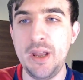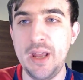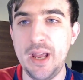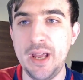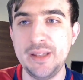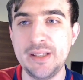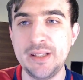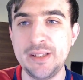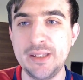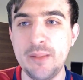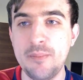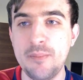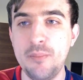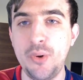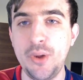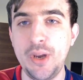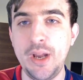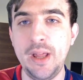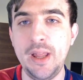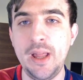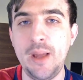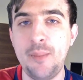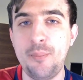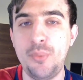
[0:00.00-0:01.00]
esta
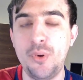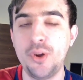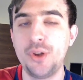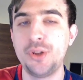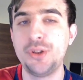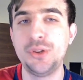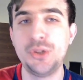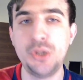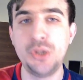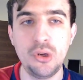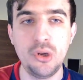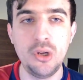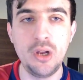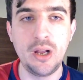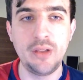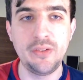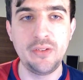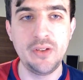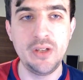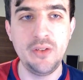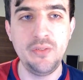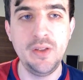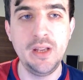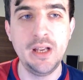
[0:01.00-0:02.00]
temporada por todo lo que
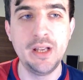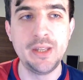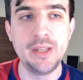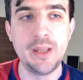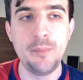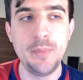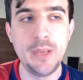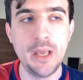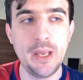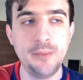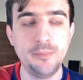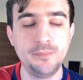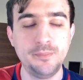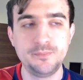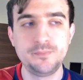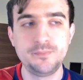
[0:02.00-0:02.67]
significa también